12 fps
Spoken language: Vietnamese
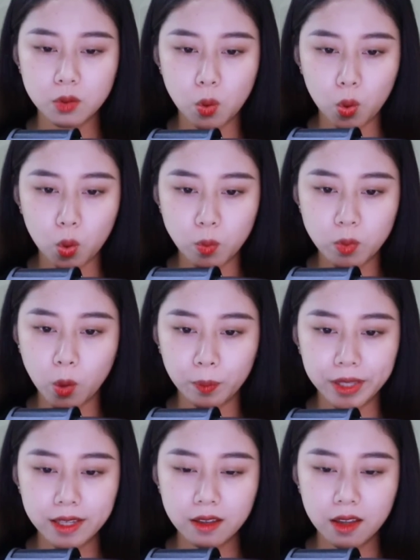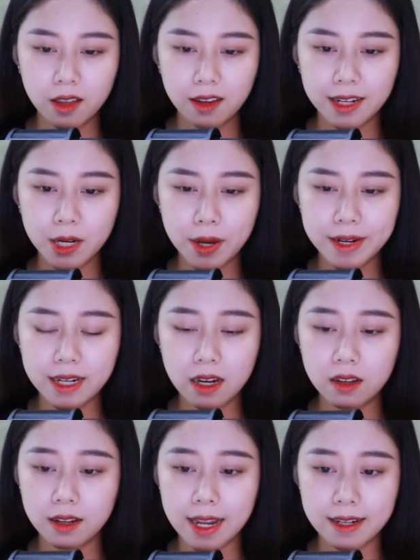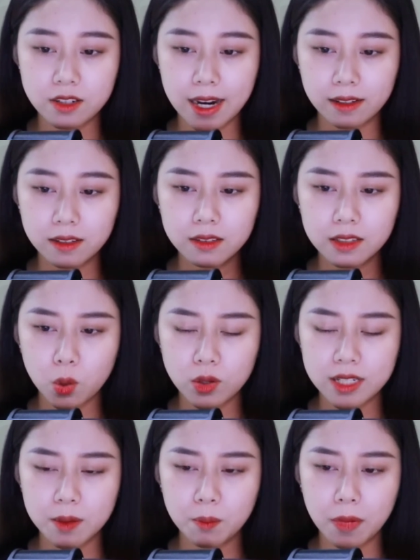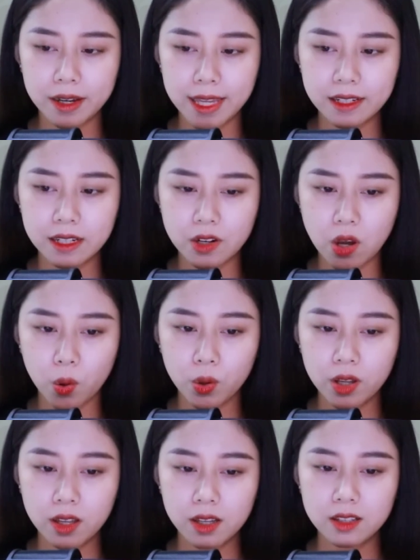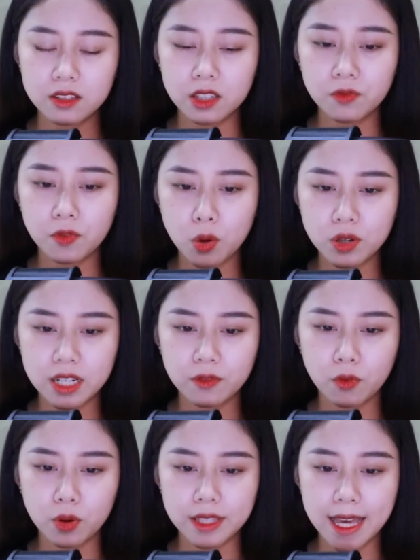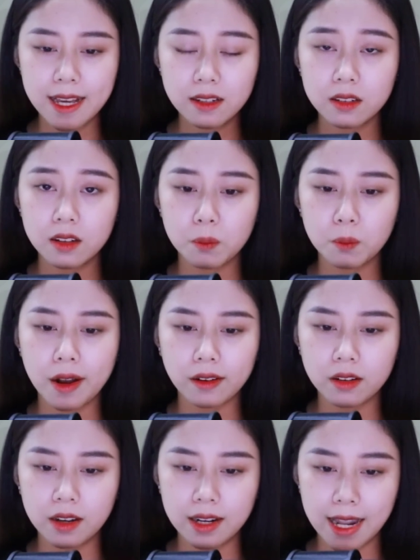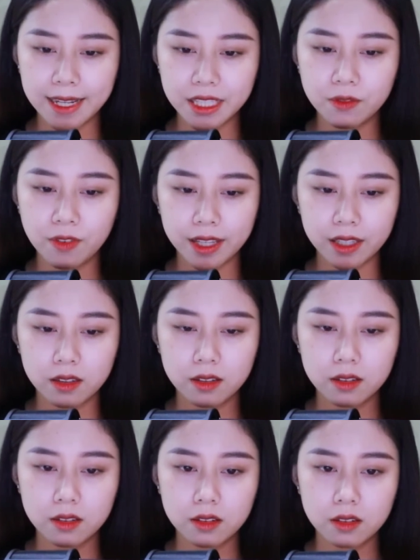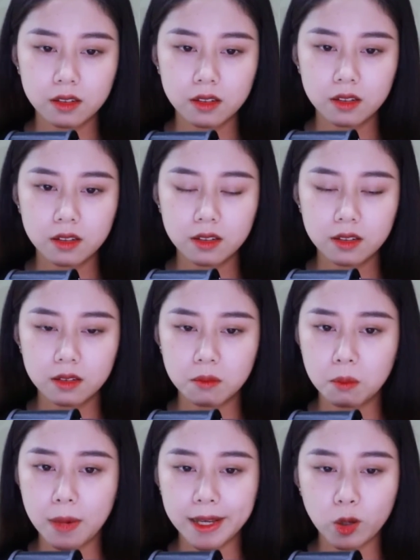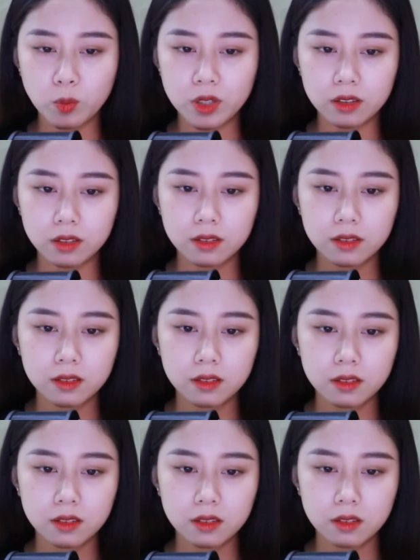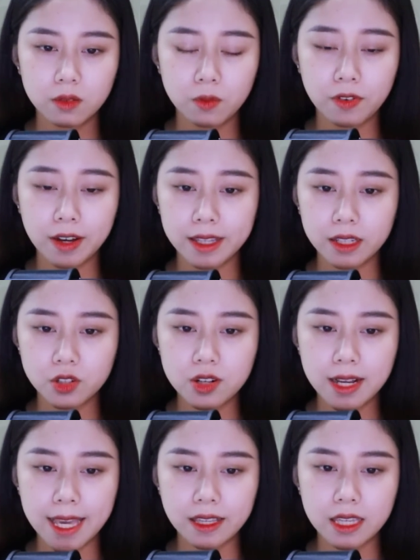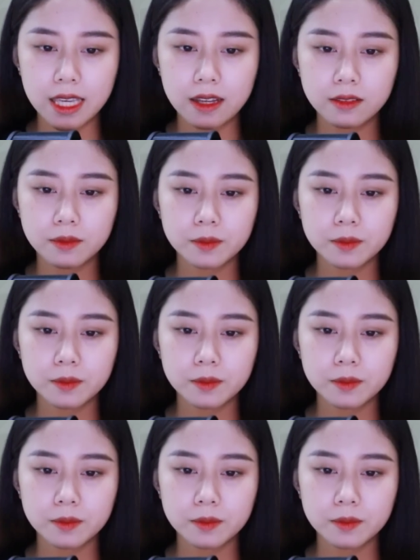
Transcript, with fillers: Cô cũng không biết Nếu anh trả lời là rảnh Thì cô sẽ mời anh đi đâu Chỉ vô tri vô giác Bật lời lại như vậy Mai không được Vậy trưa ngày kia